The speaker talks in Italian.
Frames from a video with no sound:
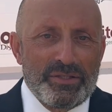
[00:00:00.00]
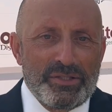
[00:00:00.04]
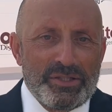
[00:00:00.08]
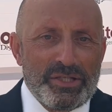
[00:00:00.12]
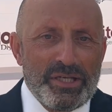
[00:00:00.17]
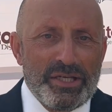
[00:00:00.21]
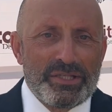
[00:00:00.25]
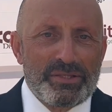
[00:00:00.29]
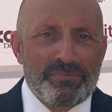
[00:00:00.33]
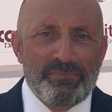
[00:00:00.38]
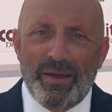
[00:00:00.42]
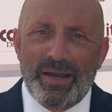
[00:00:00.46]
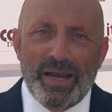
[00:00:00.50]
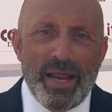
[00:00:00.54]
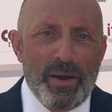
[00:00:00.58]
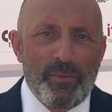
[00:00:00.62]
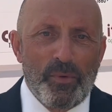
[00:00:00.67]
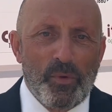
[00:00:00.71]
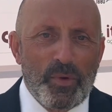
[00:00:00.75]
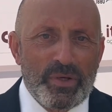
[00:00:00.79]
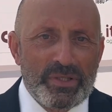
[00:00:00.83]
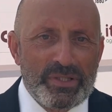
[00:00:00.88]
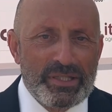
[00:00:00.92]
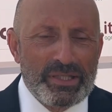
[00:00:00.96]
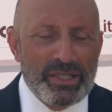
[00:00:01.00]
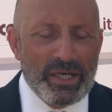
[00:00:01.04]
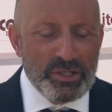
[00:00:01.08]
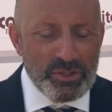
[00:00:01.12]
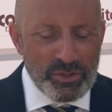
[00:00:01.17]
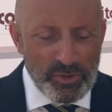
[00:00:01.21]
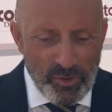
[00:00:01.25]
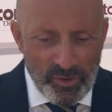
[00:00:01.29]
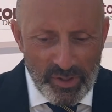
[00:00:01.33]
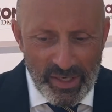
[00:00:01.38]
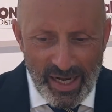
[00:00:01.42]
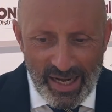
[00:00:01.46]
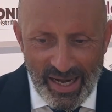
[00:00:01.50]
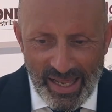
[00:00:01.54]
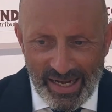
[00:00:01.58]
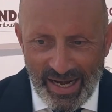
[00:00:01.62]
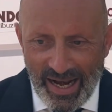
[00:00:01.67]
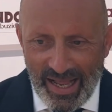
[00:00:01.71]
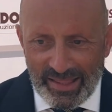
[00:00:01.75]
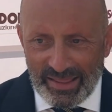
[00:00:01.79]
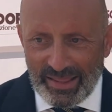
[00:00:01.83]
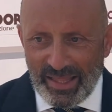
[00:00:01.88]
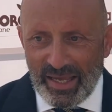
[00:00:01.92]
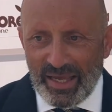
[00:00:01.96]
ci spariamo questi tre giorni alla
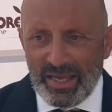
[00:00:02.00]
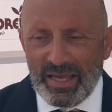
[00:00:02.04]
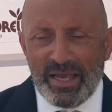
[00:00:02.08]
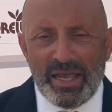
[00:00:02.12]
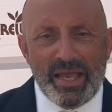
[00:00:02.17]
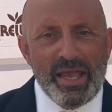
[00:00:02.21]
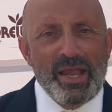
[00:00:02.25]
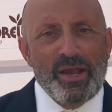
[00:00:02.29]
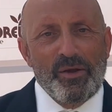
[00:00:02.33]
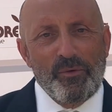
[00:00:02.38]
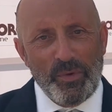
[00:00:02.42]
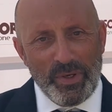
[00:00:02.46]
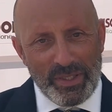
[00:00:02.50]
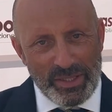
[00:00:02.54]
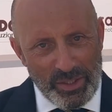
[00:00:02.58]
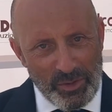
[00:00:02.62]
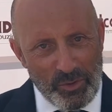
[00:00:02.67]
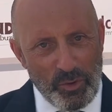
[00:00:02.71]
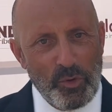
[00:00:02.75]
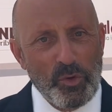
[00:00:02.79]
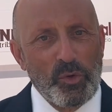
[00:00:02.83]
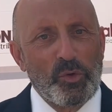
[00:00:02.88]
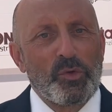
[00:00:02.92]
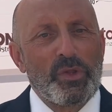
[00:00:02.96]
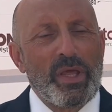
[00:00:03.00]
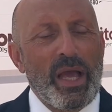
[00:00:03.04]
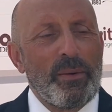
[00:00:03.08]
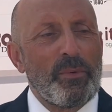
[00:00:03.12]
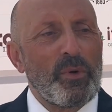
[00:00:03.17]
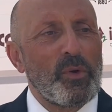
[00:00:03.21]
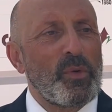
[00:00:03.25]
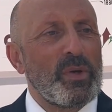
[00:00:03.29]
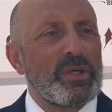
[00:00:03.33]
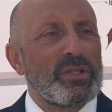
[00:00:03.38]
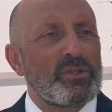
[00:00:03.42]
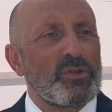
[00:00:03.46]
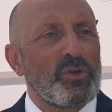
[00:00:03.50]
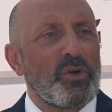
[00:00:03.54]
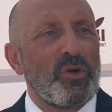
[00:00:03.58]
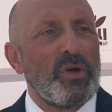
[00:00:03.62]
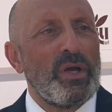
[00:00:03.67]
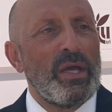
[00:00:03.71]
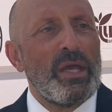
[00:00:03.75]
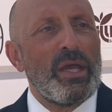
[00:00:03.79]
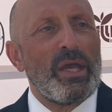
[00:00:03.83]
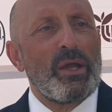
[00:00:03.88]
grande e quindi concludiamo questo,